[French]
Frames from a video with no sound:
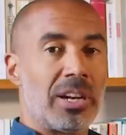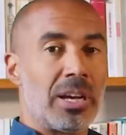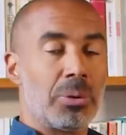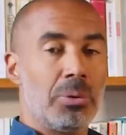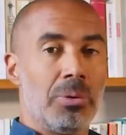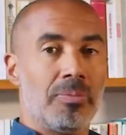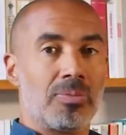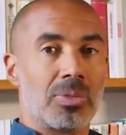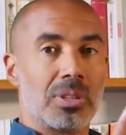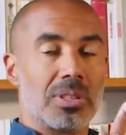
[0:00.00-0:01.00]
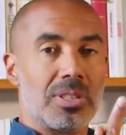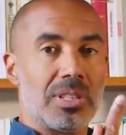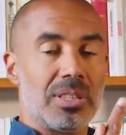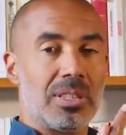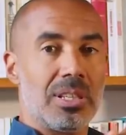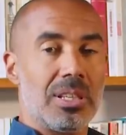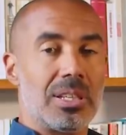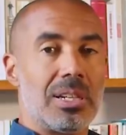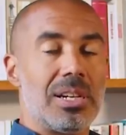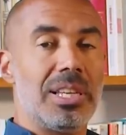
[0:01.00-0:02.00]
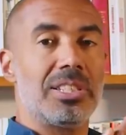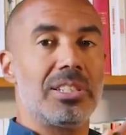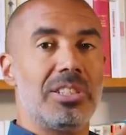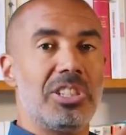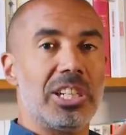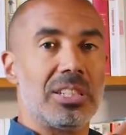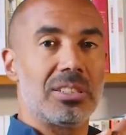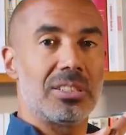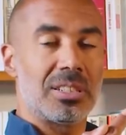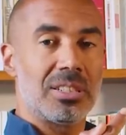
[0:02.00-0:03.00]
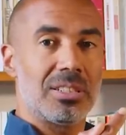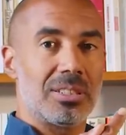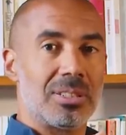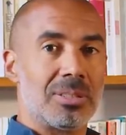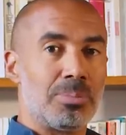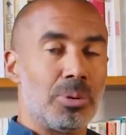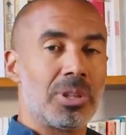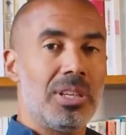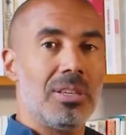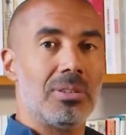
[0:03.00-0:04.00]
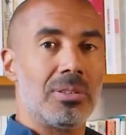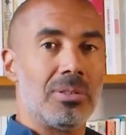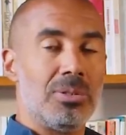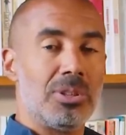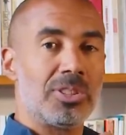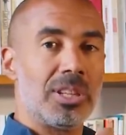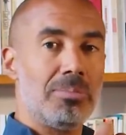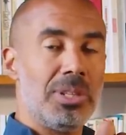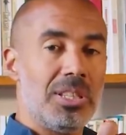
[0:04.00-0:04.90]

dans la rue, c'était les indigènes, hein, euh, pour qui euh, une ancienne